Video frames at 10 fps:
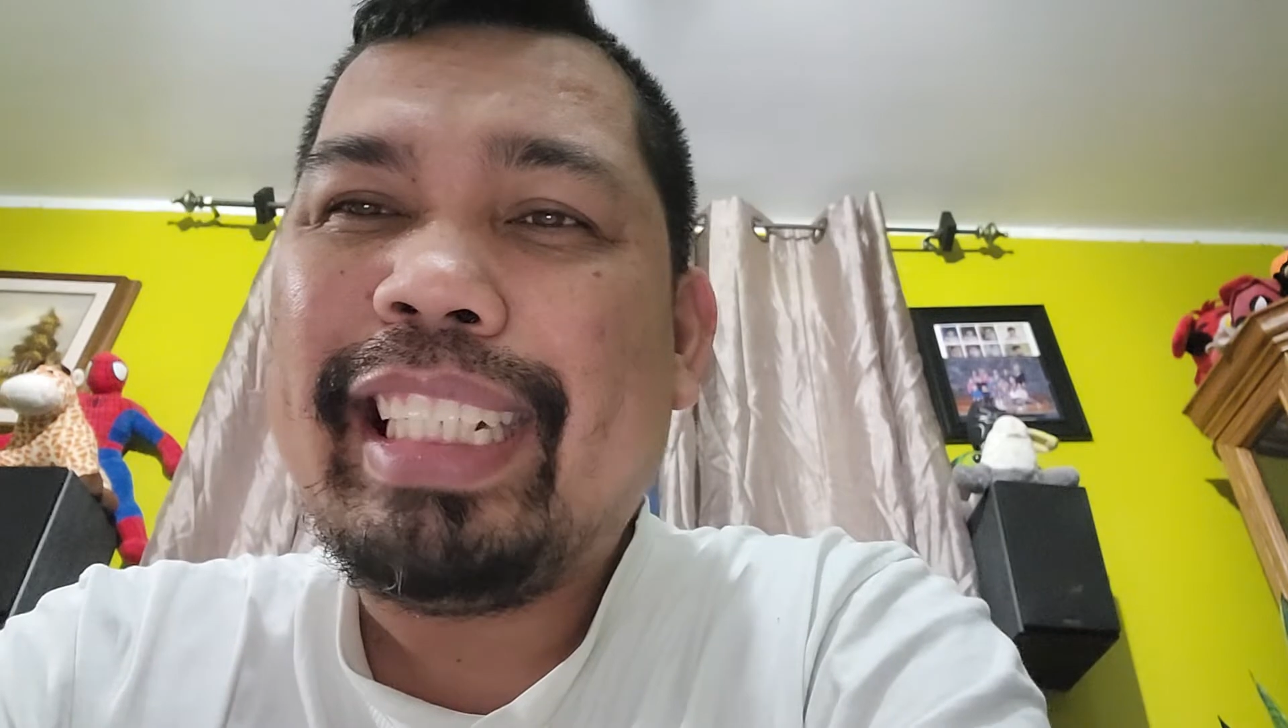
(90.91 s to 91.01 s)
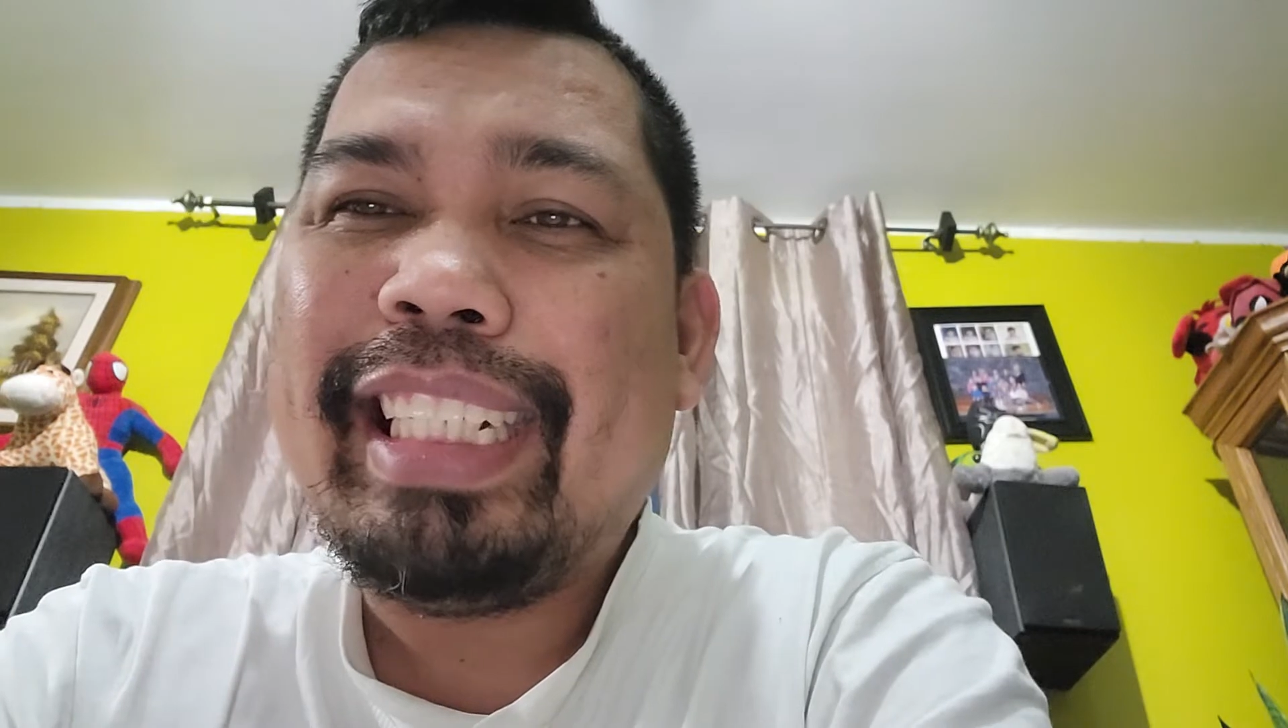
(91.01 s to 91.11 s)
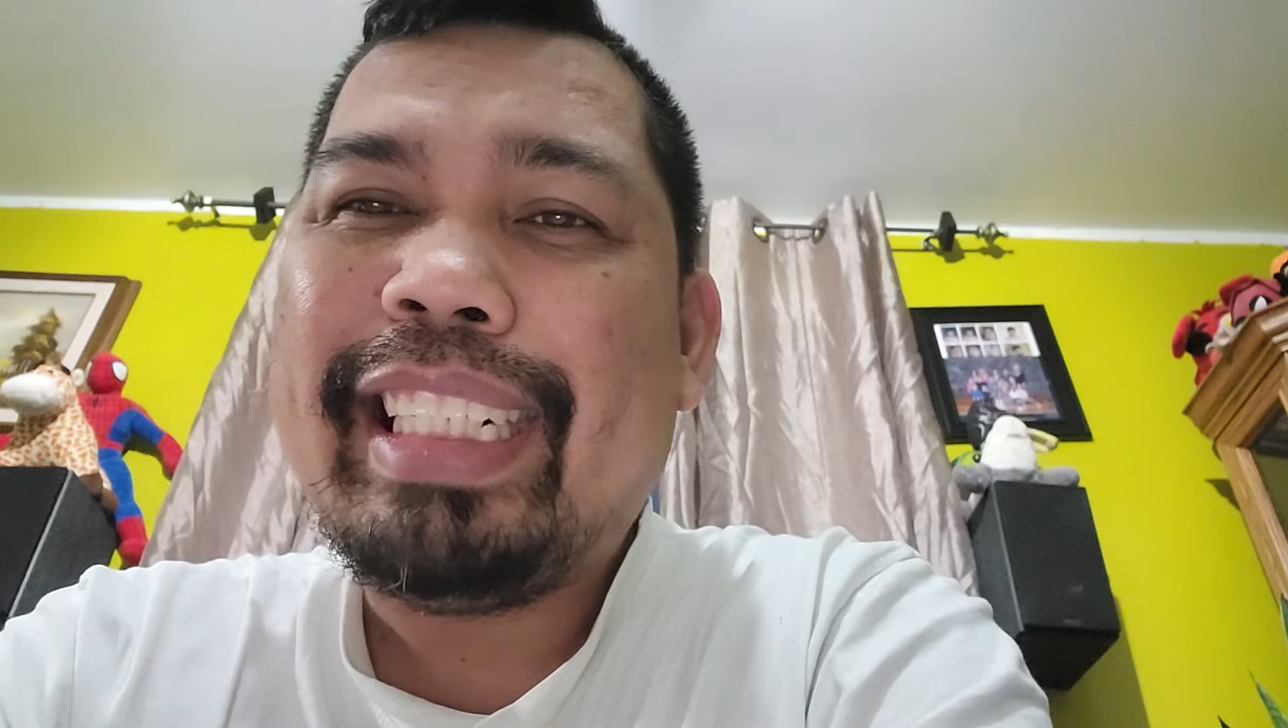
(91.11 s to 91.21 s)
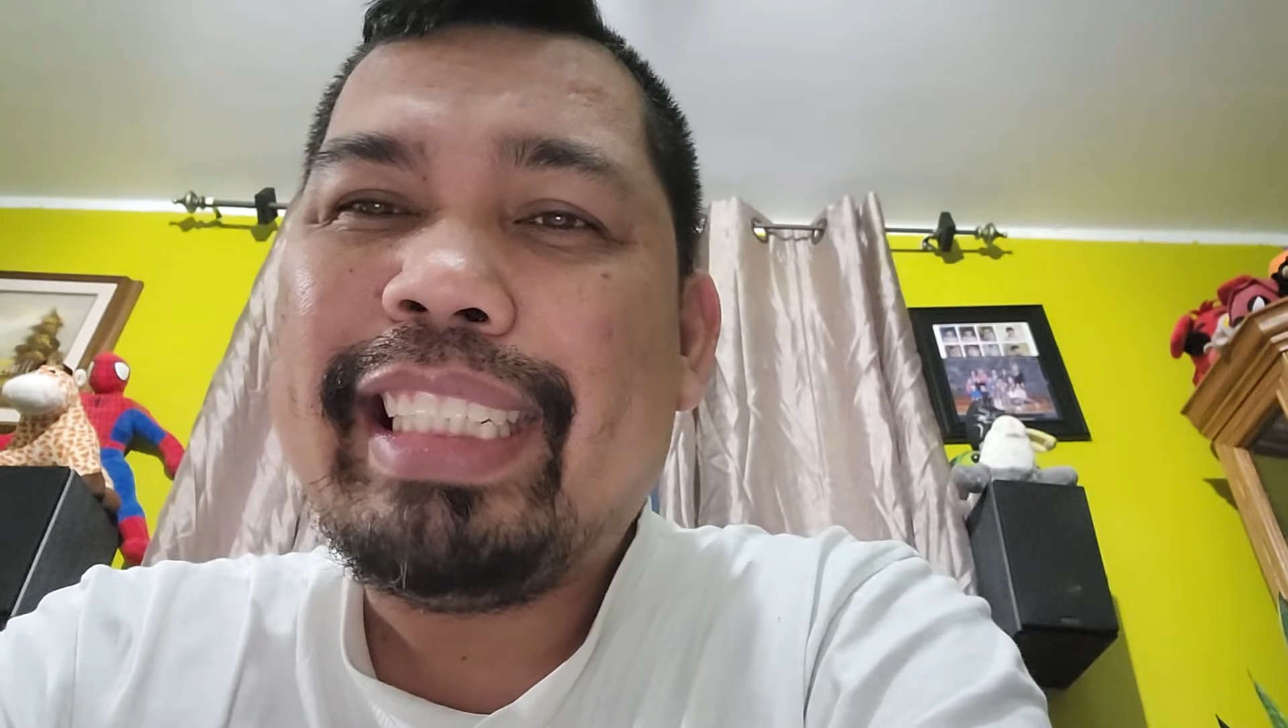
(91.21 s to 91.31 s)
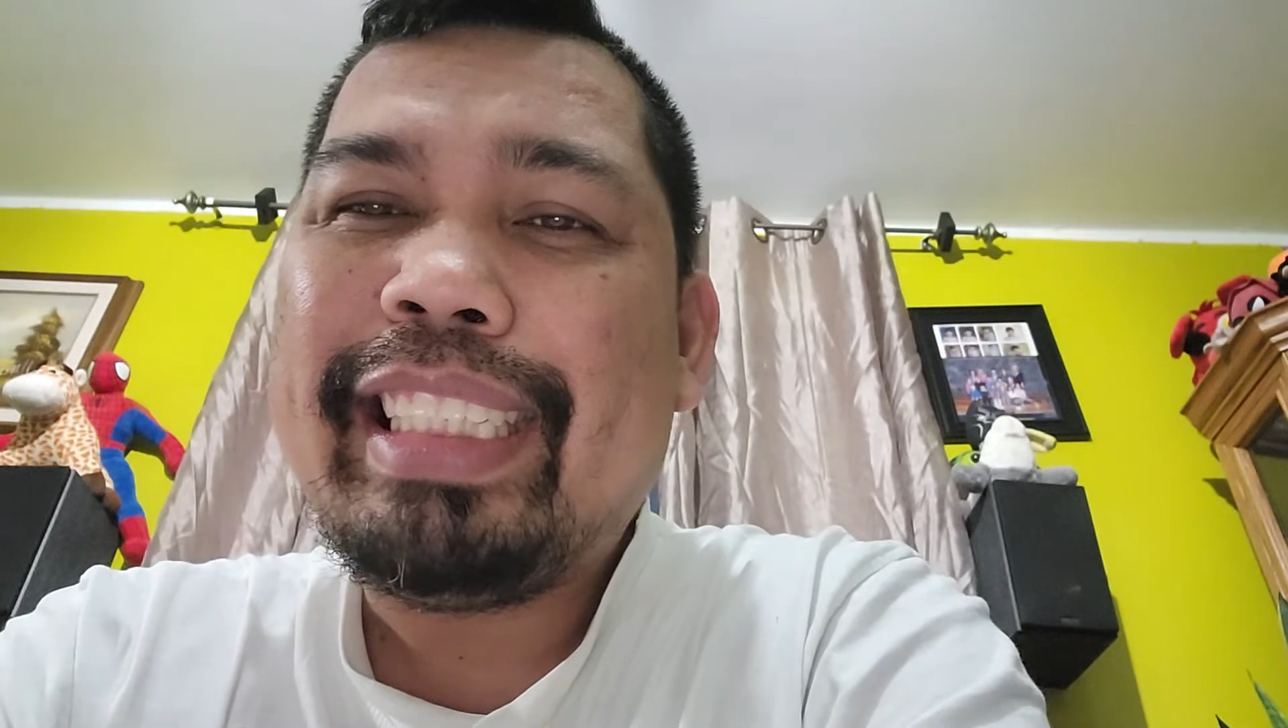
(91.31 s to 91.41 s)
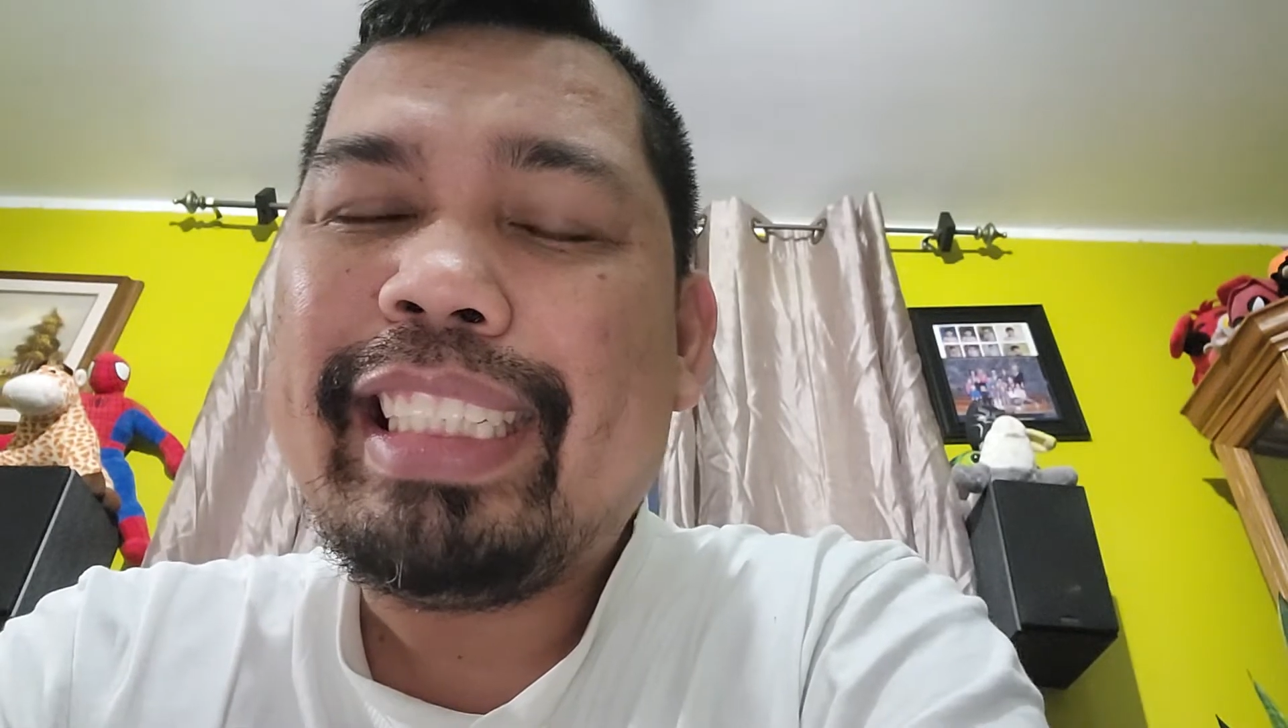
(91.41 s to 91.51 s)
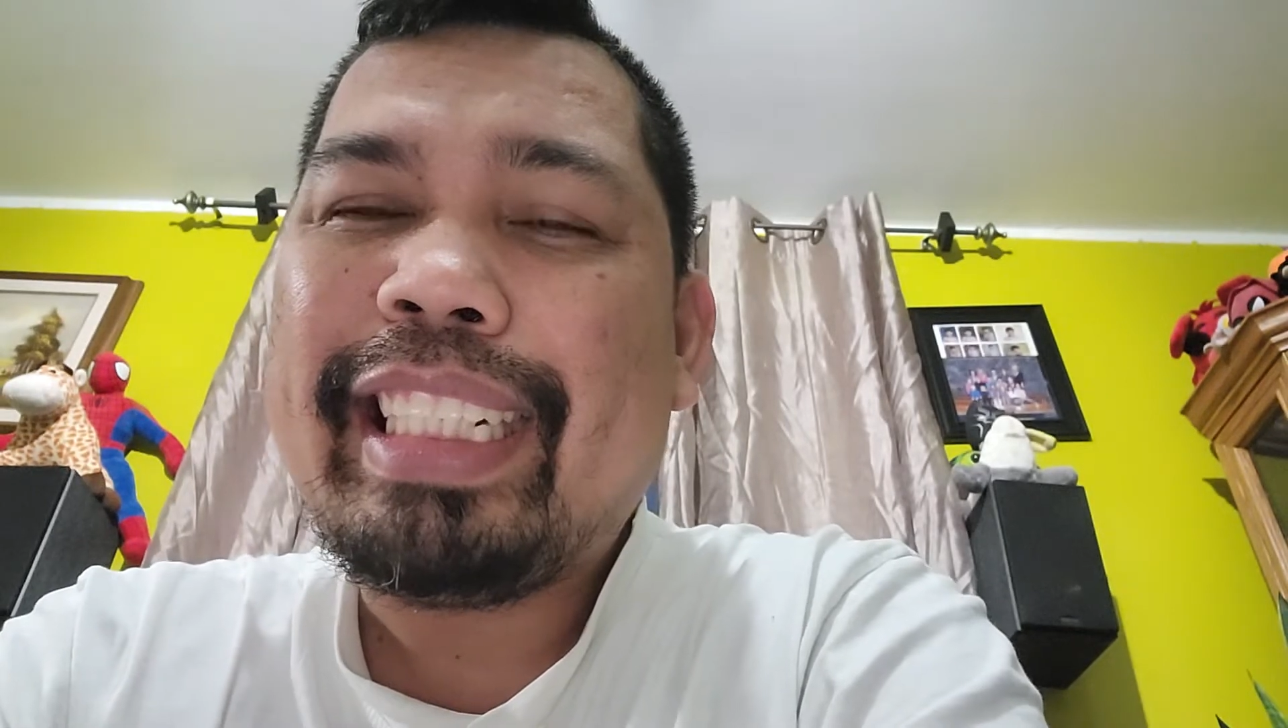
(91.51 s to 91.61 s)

at